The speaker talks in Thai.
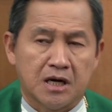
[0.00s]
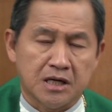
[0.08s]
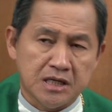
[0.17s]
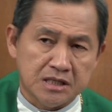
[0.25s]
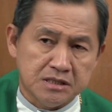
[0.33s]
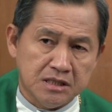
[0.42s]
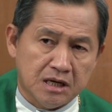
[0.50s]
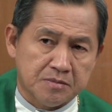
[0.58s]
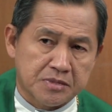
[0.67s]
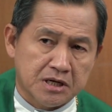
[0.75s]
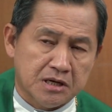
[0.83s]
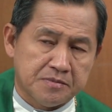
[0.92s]
ขณะที่อับ
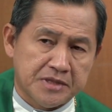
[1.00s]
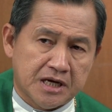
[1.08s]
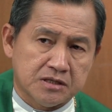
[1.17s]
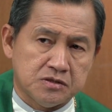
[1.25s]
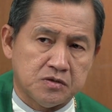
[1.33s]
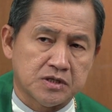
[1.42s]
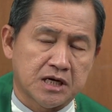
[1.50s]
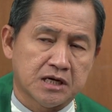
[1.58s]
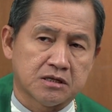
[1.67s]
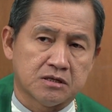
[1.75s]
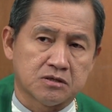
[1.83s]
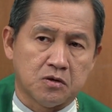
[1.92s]
ราฮัมนั่งอยู่หน้า
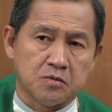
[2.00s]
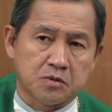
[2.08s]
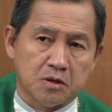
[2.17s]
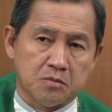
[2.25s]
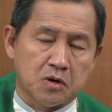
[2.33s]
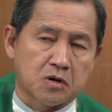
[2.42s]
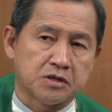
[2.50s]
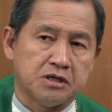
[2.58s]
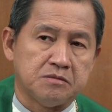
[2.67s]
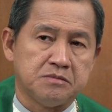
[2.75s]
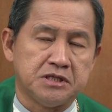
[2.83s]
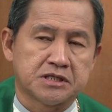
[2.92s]
กระจูมก็มองเห็
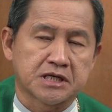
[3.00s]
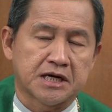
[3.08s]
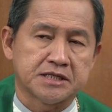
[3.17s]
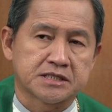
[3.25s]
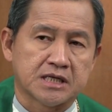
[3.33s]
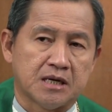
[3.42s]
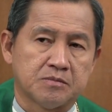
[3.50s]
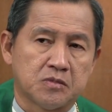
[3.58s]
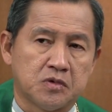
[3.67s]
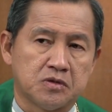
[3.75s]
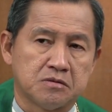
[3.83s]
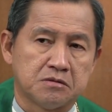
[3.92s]
นมีชายสาม
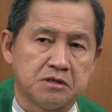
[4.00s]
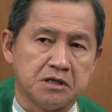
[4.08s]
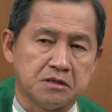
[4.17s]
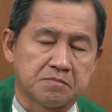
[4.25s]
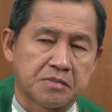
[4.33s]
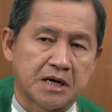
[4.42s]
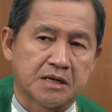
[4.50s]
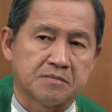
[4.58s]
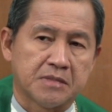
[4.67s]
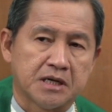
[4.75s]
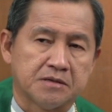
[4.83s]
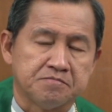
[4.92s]
คนเดินผ่าน
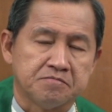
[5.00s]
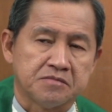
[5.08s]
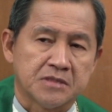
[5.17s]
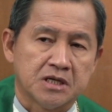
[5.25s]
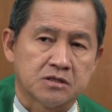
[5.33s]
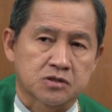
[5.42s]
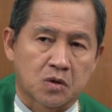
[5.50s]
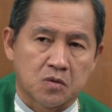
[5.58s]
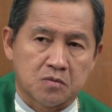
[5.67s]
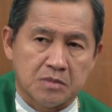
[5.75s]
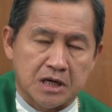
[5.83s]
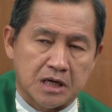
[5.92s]
มา ตรง
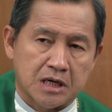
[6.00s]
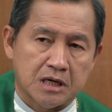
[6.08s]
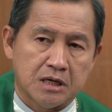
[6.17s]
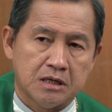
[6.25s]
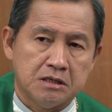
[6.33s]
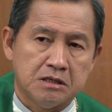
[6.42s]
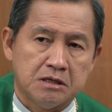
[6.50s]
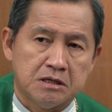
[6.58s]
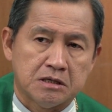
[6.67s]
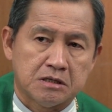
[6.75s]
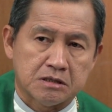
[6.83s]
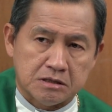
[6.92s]
มาหา
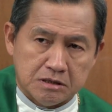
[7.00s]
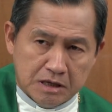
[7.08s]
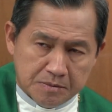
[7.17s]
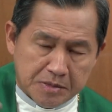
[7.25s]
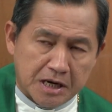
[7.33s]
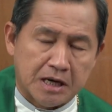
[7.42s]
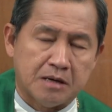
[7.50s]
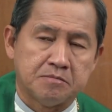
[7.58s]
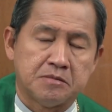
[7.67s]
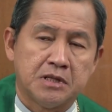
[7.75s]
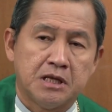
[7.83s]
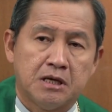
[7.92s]
อับราฮัม
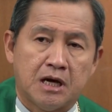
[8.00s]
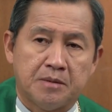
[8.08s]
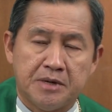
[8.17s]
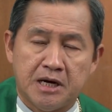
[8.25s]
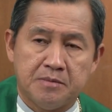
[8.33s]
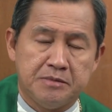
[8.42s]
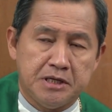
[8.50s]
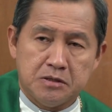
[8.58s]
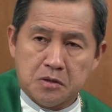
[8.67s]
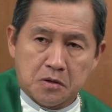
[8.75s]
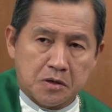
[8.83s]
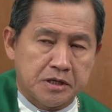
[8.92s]
อับราฮัมไม่
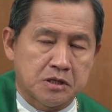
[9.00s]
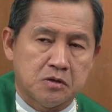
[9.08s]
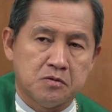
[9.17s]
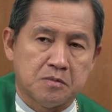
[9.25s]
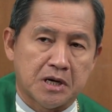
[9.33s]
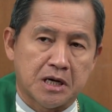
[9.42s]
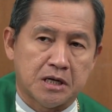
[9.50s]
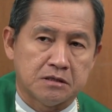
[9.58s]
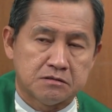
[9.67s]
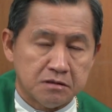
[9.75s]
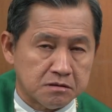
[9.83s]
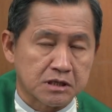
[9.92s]
รอให้เขามา
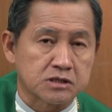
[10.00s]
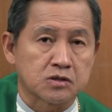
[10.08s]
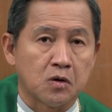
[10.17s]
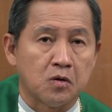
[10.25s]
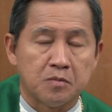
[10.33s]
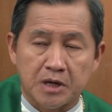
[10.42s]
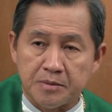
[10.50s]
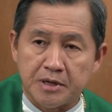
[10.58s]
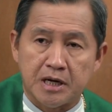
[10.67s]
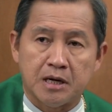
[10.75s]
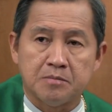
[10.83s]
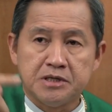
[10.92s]
ถึงกระโจมอับ
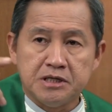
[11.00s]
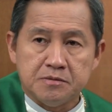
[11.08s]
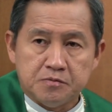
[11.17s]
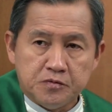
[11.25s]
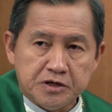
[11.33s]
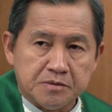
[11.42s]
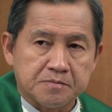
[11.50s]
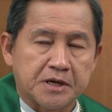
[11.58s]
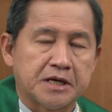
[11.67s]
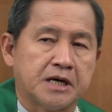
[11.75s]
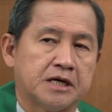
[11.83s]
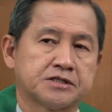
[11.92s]
ราฮัมรีบวิ่งไป
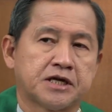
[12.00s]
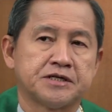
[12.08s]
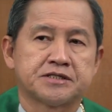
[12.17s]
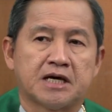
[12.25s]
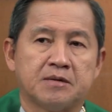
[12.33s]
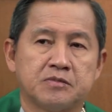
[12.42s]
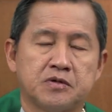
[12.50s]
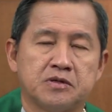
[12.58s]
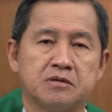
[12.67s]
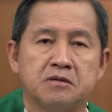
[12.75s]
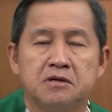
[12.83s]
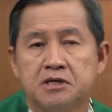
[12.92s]
หาชายสามคน
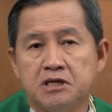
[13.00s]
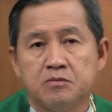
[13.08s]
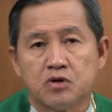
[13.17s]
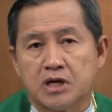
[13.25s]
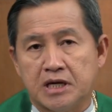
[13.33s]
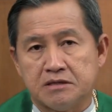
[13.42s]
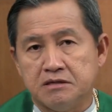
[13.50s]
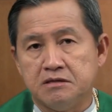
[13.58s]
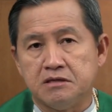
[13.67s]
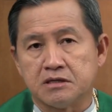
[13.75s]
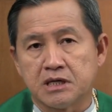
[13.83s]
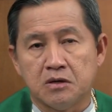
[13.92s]
นี่บทอ่านที่
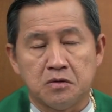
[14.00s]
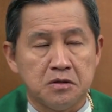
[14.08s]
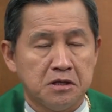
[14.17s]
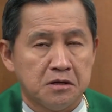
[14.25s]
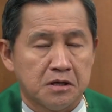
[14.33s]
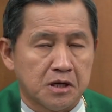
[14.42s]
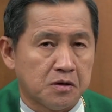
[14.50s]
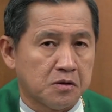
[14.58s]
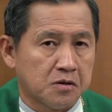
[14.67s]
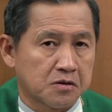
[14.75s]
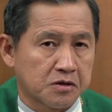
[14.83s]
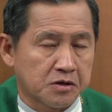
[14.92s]
หนึ่งเล่าเราล
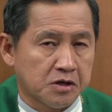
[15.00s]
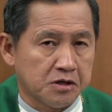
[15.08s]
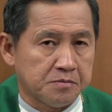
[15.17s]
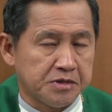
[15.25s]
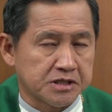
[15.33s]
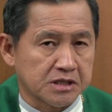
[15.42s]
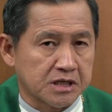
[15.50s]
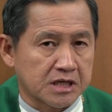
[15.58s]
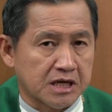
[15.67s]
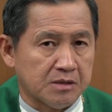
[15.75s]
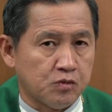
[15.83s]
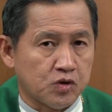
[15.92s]
องค่อยๆ พิจาร
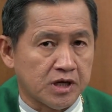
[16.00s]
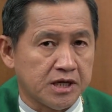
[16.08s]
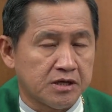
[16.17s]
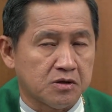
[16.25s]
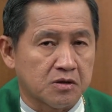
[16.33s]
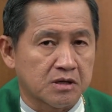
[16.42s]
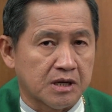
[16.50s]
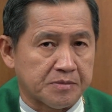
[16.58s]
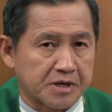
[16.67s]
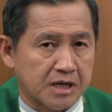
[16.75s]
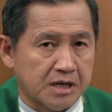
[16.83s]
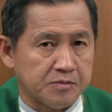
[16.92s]
ณาบุคลิกของอับ
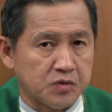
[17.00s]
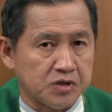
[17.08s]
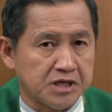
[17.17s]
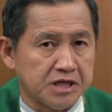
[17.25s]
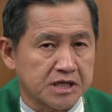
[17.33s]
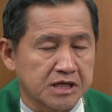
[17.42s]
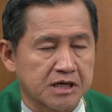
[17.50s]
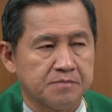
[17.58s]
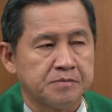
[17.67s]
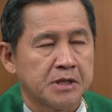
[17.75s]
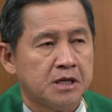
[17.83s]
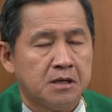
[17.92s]
ราฮัมคนนี้นะครับ
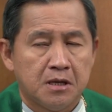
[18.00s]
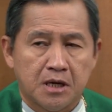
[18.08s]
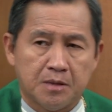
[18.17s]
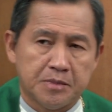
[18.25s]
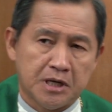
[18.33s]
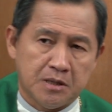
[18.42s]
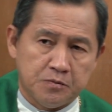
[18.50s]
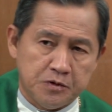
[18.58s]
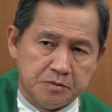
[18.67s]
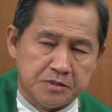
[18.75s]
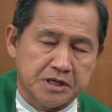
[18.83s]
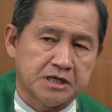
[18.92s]
อับราฮัม
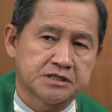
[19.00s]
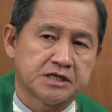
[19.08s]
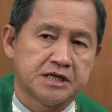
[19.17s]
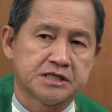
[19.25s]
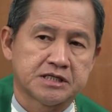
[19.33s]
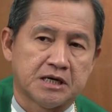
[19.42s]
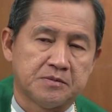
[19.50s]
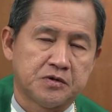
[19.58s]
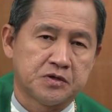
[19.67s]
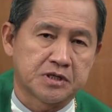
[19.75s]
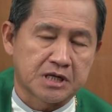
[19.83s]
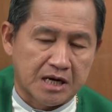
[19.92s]
วิ่งไปหาชายสามค
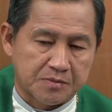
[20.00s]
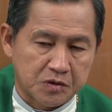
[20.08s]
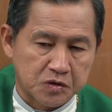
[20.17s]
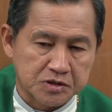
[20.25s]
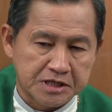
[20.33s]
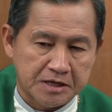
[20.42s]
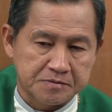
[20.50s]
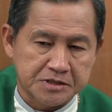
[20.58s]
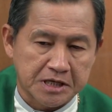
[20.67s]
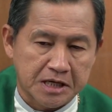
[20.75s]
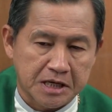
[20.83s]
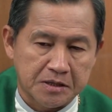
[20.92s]
นกราบลงแทบ
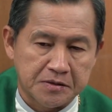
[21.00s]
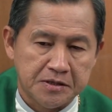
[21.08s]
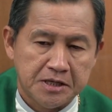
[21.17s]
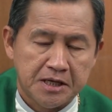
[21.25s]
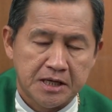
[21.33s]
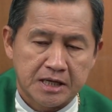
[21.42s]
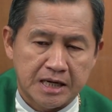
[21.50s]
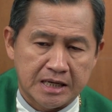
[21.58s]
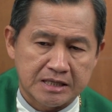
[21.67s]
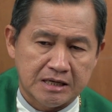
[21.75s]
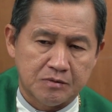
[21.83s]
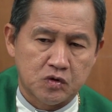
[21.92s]
เท้า การ
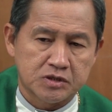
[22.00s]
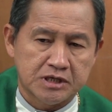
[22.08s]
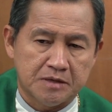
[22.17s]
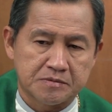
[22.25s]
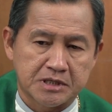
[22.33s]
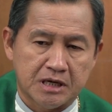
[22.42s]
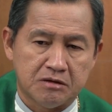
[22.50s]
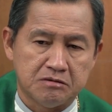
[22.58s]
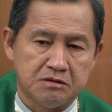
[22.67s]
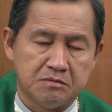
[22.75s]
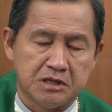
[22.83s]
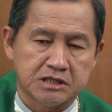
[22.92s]
กราบลงแทบเท้า
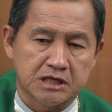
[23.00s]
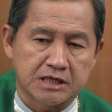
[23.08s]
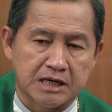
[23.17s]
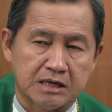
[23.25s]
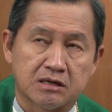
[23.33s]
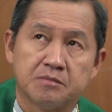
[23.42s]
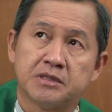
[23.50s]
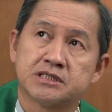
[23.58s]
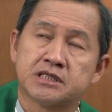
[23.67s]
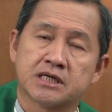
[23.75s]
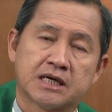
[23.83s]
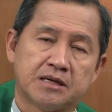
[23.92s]
นี้ไม่ใช่การนมั
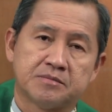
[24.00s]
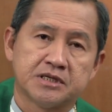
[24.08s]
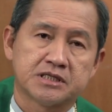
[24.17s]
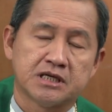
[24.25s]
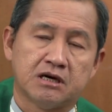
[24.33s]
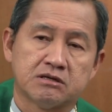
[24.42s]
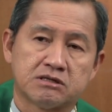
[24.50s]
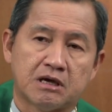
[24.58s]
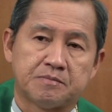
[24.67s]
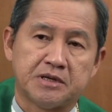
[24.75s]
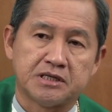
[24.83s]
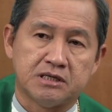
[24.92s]
สการพระเจ้า แต่
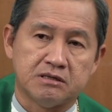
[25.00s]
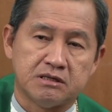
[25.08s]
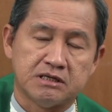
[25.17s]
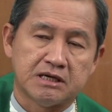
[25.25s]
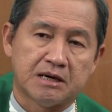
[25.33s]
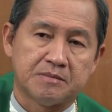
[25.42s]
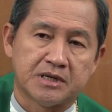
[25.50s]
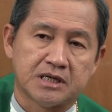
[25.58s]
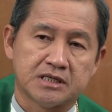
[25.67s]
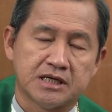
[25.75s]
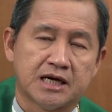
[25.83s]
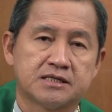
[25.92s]
เป็นกิริยามาร
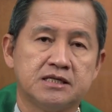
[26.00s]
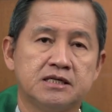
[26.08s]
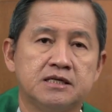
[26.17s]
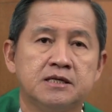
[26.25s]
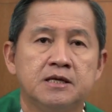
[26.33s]
ยาทที่